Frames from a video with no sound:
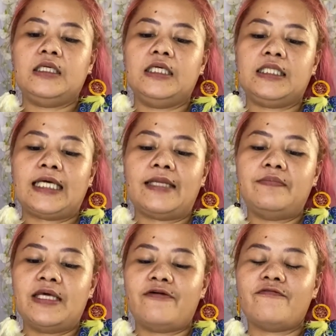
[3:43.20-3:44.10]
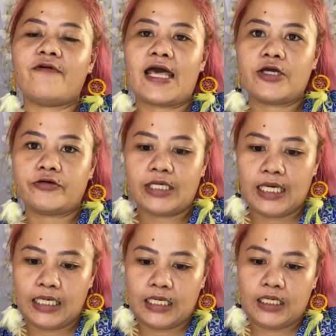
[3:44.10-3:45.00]
It can be a
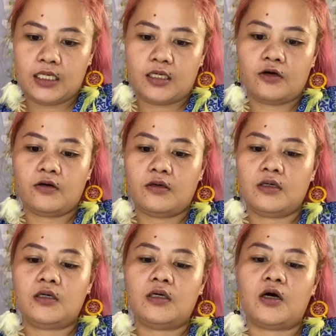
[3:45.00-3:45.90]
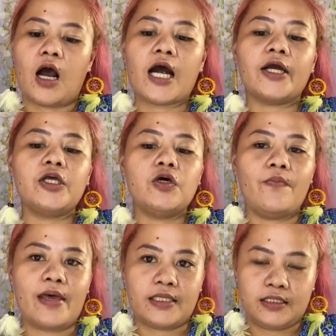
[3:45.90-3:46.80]
fiery
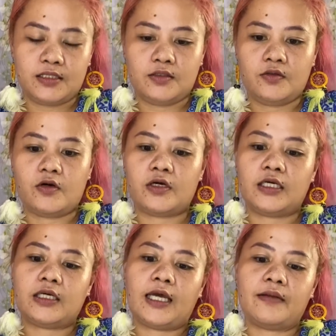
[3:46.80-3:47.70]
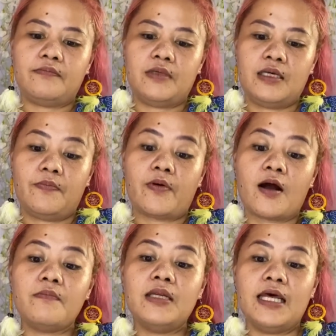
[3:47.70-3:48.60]
argument or it can be
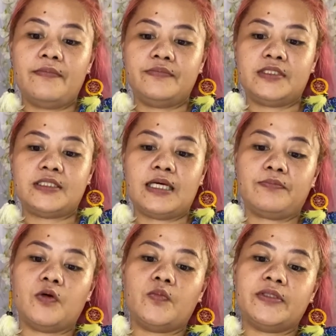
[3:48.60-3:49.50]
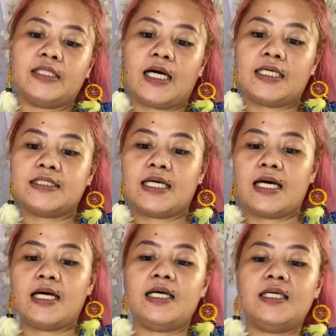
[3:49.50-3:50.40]
problems at pupunta ka sa
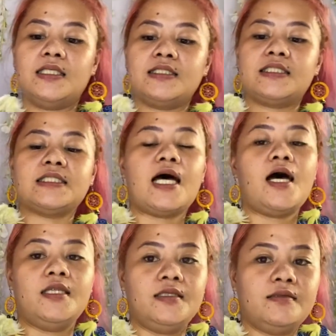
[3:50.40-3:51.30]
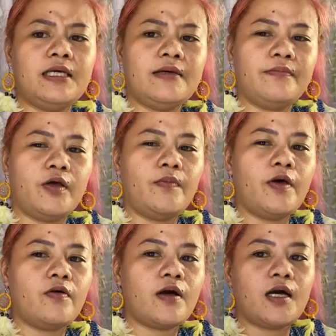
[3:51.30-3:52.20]
sun. Pero
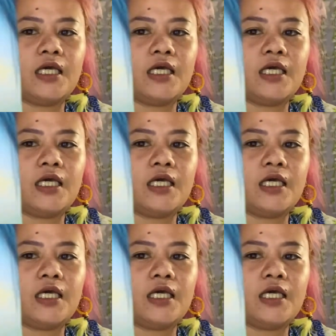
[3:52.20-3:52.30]
meron kang